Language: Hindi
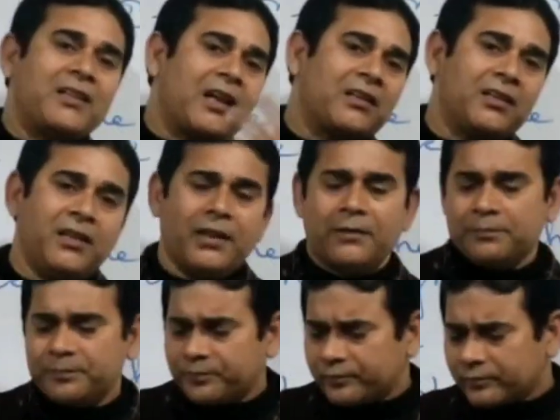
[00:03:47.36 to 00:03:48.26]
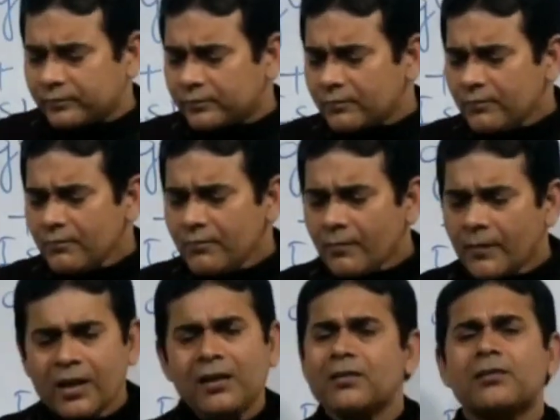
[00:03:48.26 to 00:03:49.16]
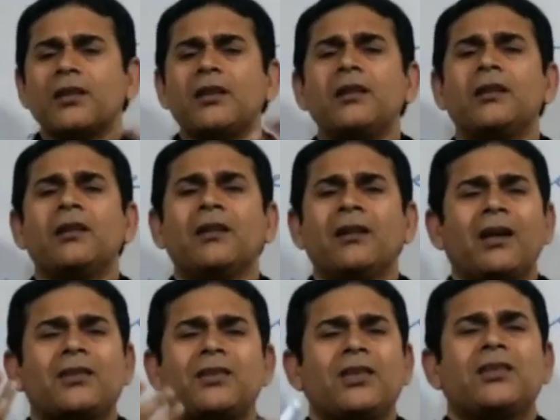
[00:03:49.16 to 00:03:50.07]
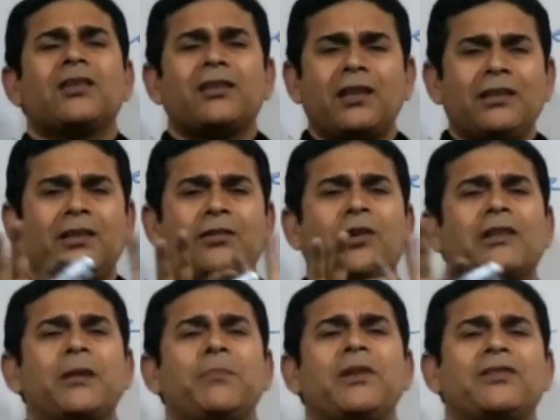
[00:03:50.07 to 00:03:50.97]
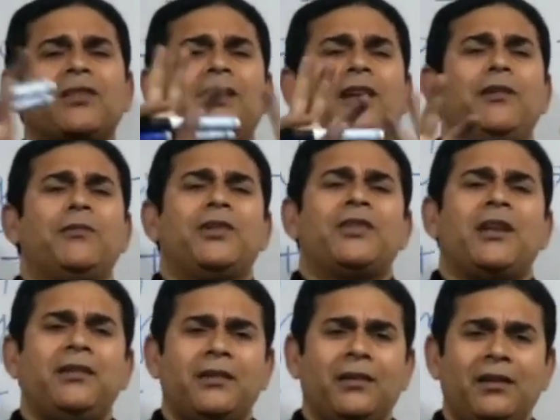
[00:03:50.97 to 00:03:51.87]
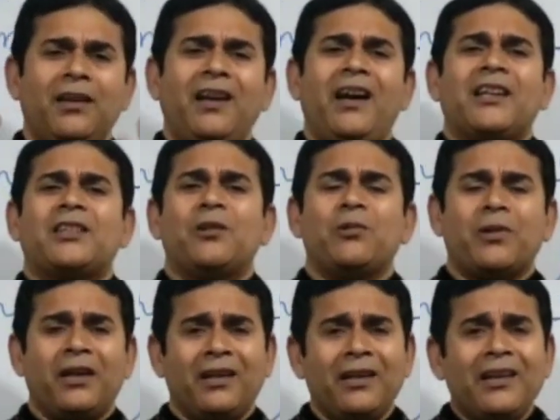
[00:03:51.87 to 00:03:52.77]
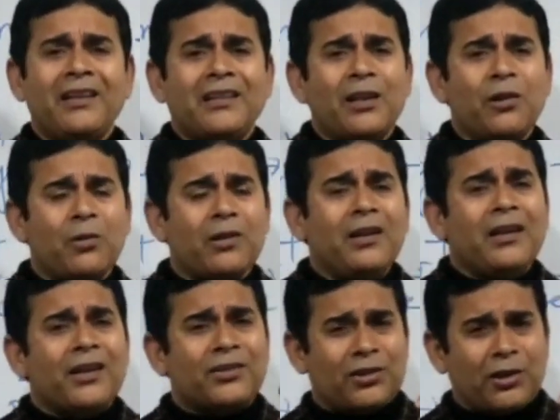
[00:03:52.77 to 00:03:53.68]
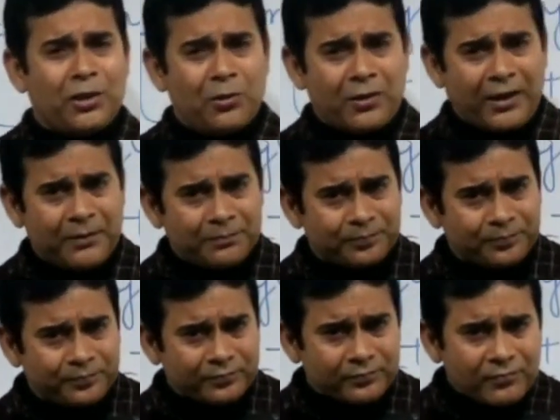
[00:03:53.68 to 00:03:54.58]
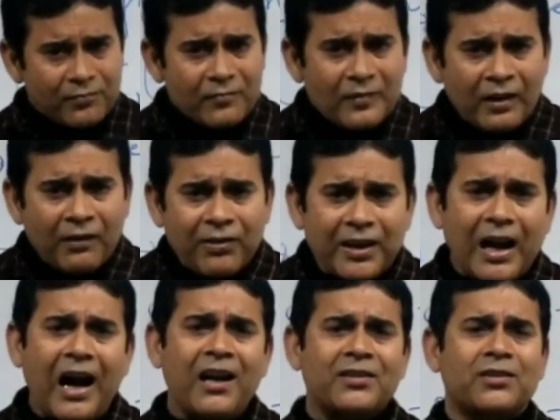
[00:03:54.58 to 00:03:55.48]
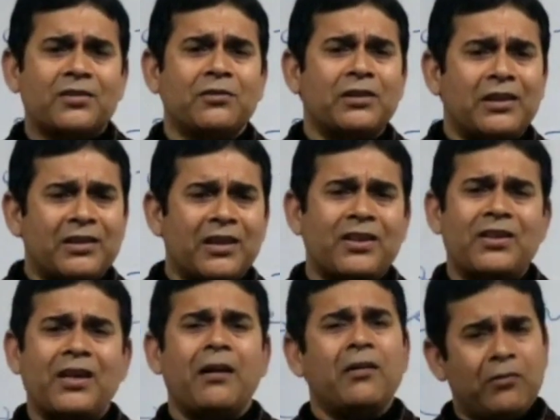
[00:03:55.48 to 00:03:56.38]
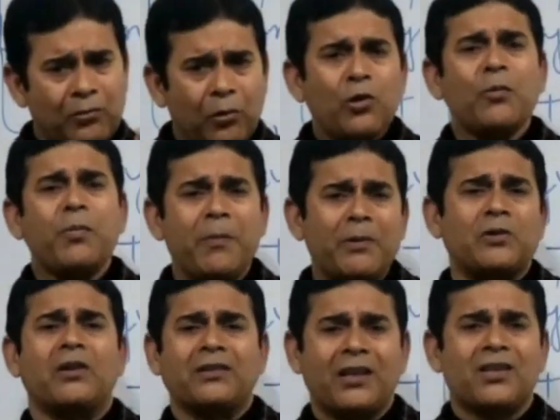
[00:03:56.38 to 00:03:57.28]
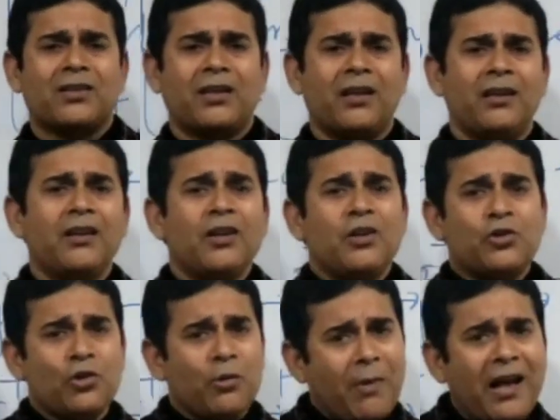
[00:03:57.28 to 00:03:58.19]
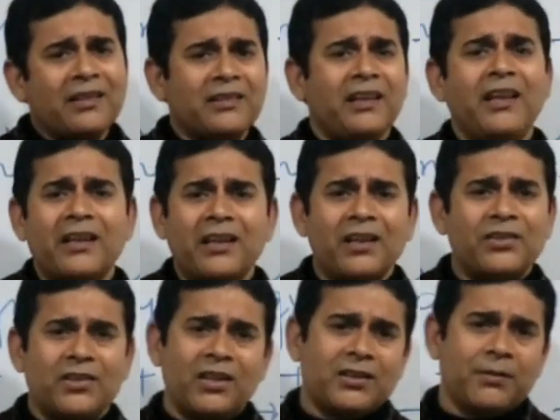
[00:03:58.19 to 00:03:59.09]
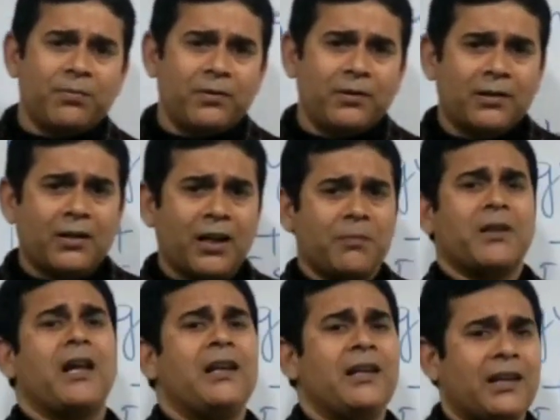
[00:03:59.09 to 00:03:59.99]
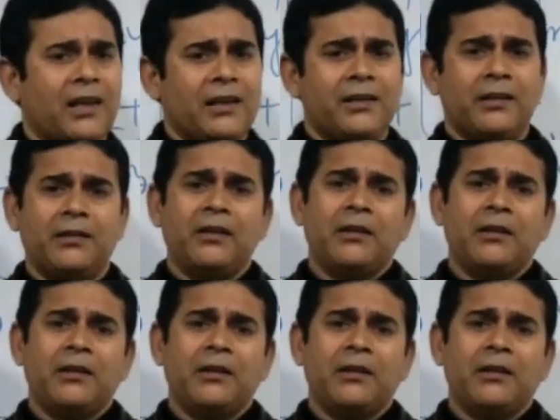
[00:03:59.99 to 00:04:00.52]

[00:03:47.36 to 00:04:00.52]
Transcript: जाती है कि स्त्री अच्छी चीज़ नहीं है धरती पे स्त्री नहीं होनी चाहिए ऐसे लोग हैं ये लोग स्त्रियों के विकास उनकी शिक्षा वो लोग भी मिसोजिनिस्ट हैं जो मानते हैं कि स्त्री सिर्फ घर में रहने के लिए